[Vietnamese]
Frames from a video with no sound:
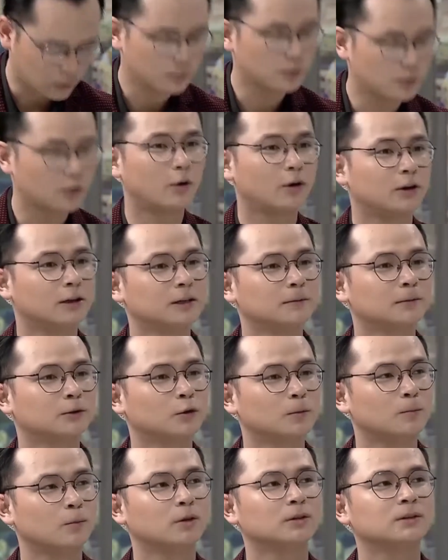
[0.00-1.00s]
có một câu hỏi nữa
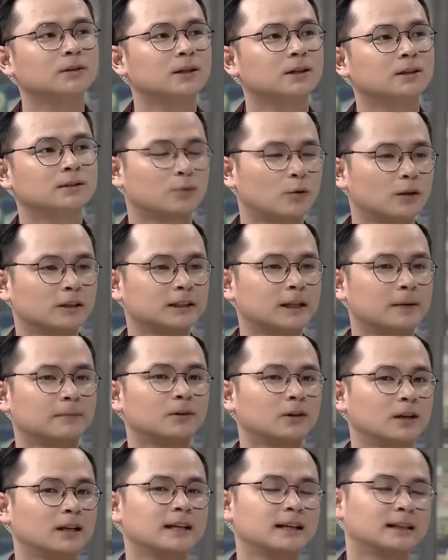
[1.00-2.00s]
mà tôi muốn ờ, quan
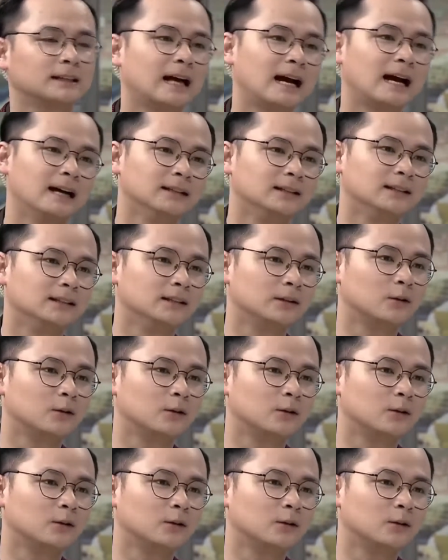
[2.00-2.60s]
tâm đó là hiện tại